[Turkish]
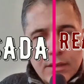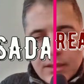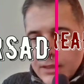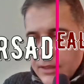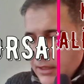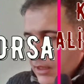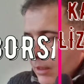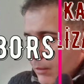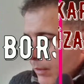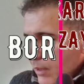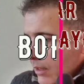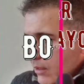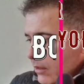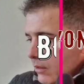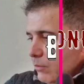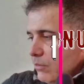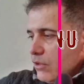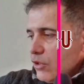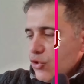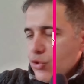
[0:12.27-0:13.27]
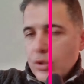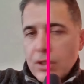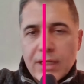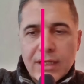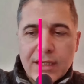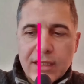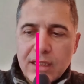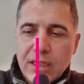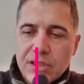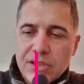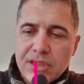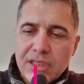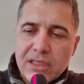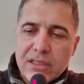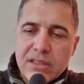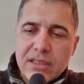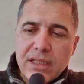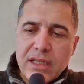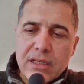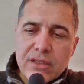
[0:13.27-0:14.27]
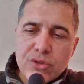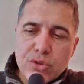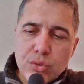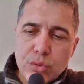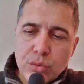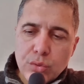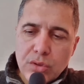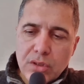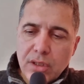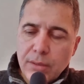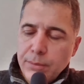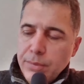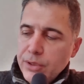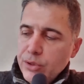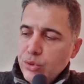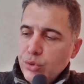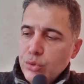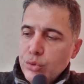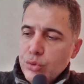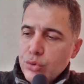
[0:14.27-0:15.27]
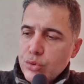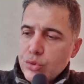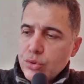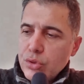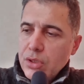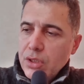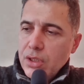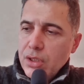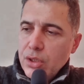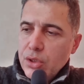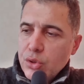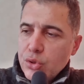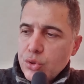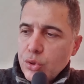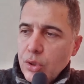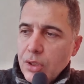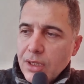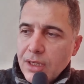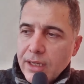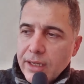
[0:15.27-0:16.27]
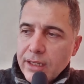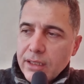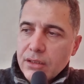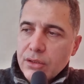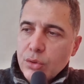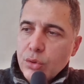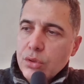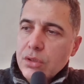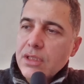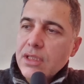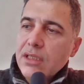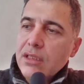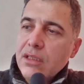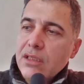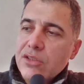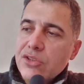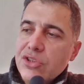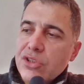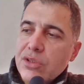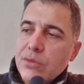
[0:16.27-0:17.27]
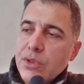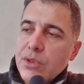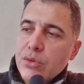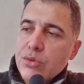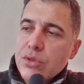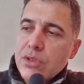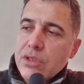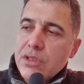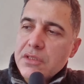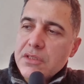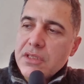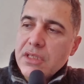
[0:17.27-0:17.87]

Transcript: Yine baktığımızda şöyle arkadaşlar seans sonu kapanıyoruz. Şöyle karanlık odadan da çıkmak üzereyiz.